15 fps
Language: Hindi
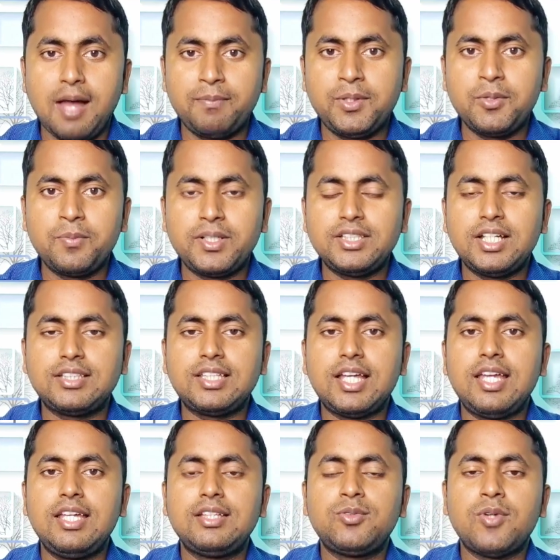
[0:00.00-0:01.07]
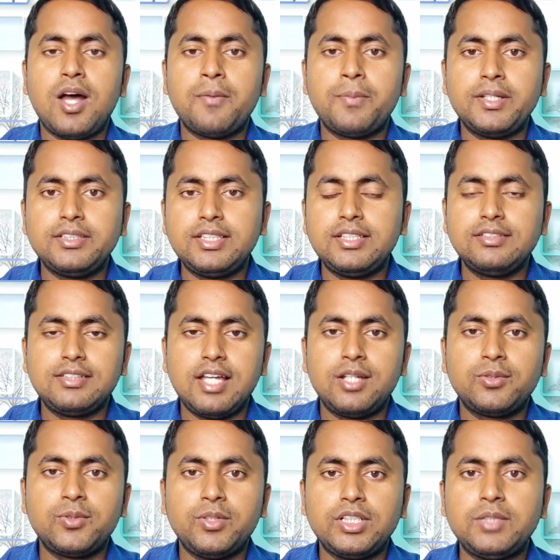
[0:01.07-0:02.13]
आपके ऊपर जाता है तो आप ऐसे
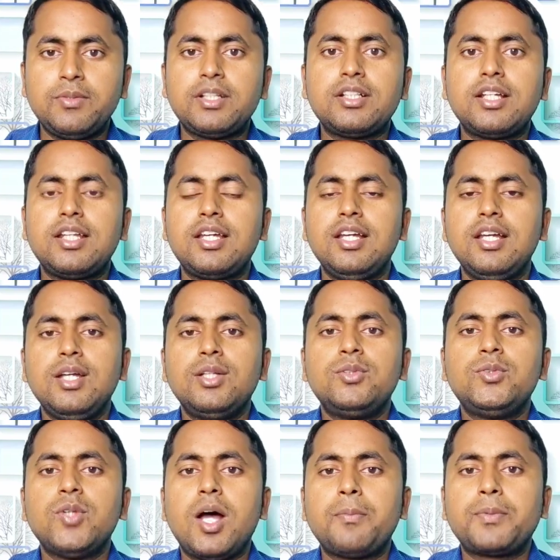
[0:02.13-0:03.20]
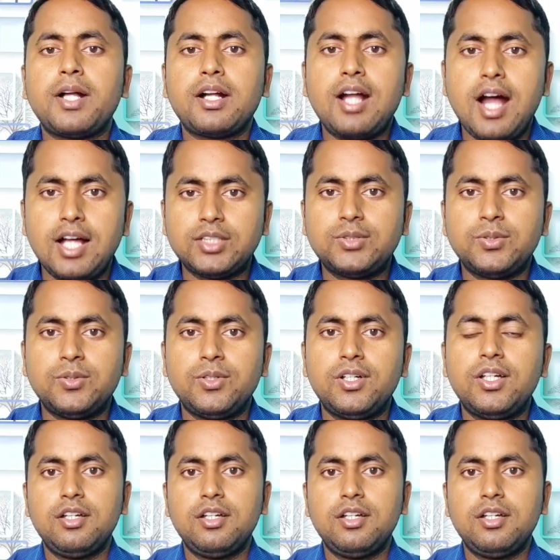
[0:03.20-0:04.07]
इंसान को एक्टिवेट करें जो आपका खास हो